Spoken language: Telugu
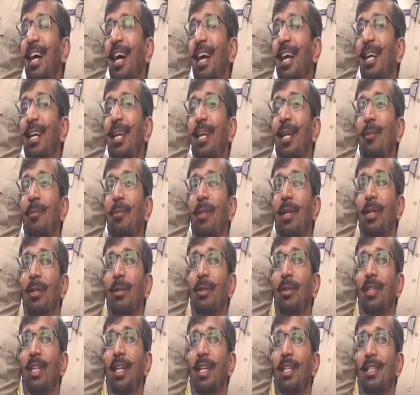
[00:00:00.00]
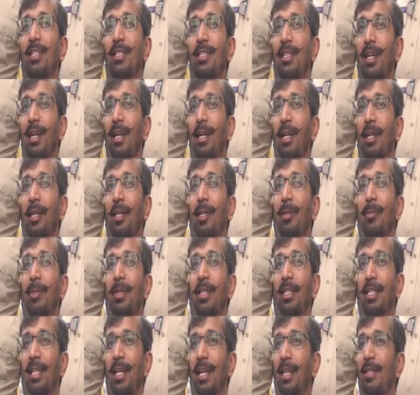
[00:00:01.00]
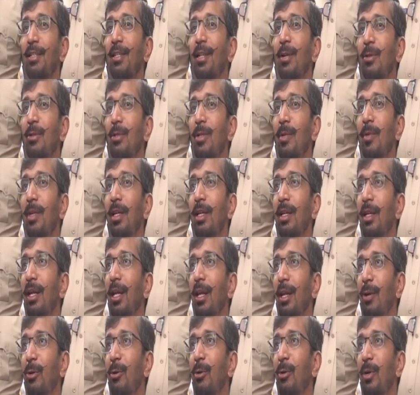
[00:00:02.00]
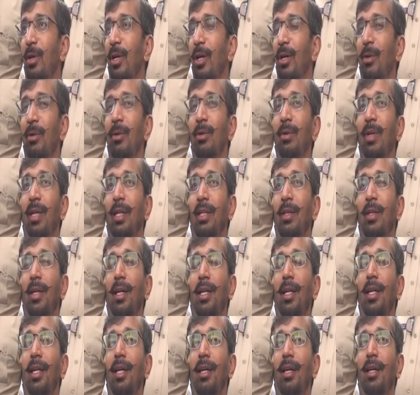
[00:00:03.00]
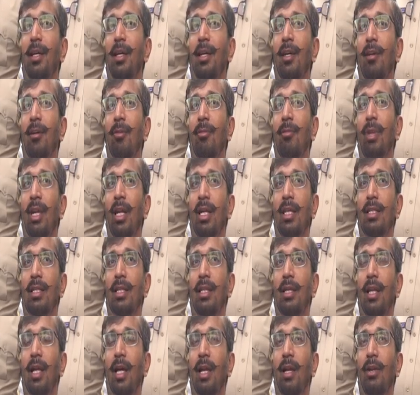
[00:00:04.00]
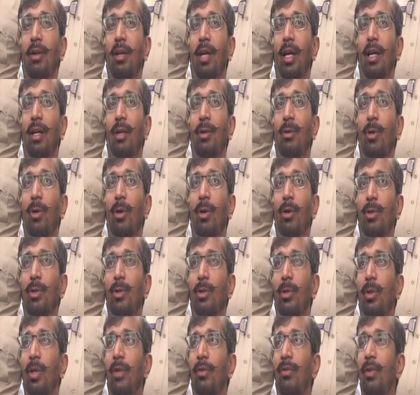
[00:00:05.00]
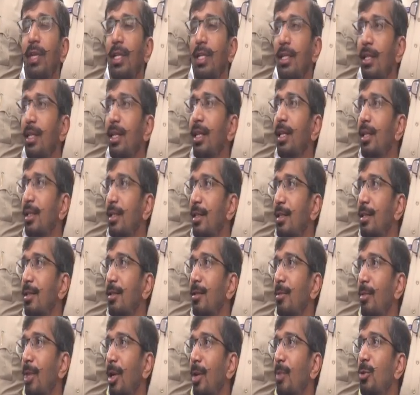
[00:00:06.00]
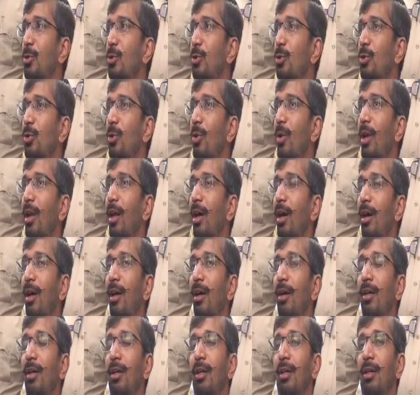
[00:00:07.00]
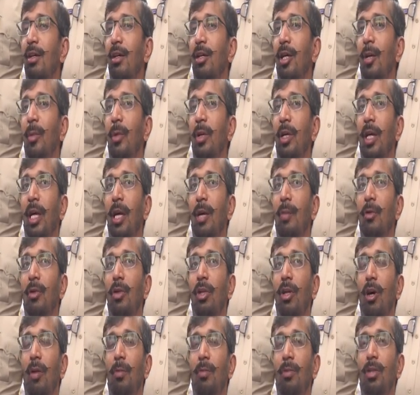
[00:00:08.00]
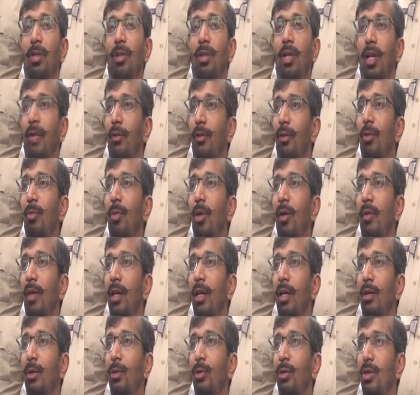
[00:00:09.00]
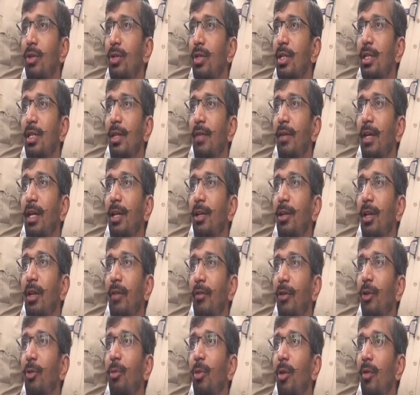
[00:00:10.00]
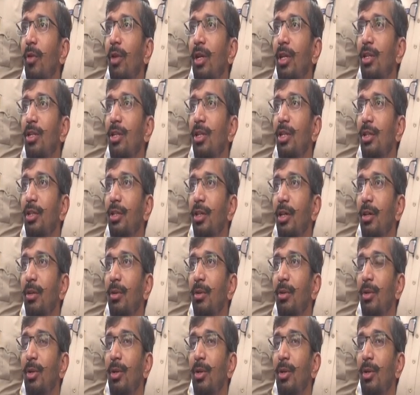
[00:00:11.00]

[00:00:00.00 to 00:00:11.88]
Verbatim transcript: అట్లేం లేదు దయచేసి అట్లా ఇంటర్ప్రిట్ చేయాల్సిన అవసరం లేదని నేను అనుకుంటాను ఎందుకంటే మన జిల్లాలో హెడ్ క్వార్టర్స్లో ఉన్న ఫెసిలిటీస్ మనం చూసుకోవాలా ఇప్పుడు ఏముంది ఆప్షన్ రెవెన్యూ భవన్ టూ థౌసండ్ సెవెంటీన్లో రెవెన్యూ భవన్లో చేశారు